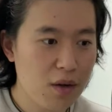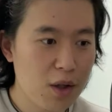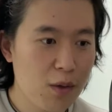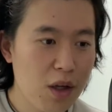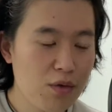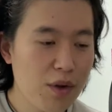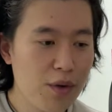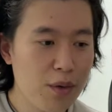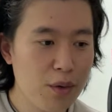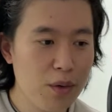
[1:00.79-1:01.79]
그리고
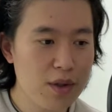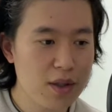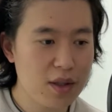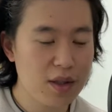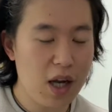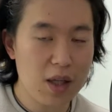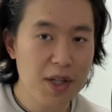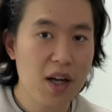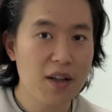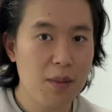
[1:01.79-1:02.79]
한국에서도 가끔
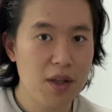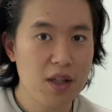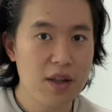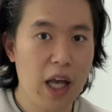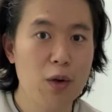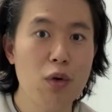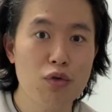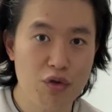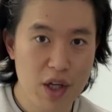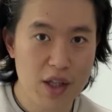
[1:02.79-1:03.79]
생각나면은
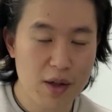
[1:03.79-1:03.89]
냉동 두리안이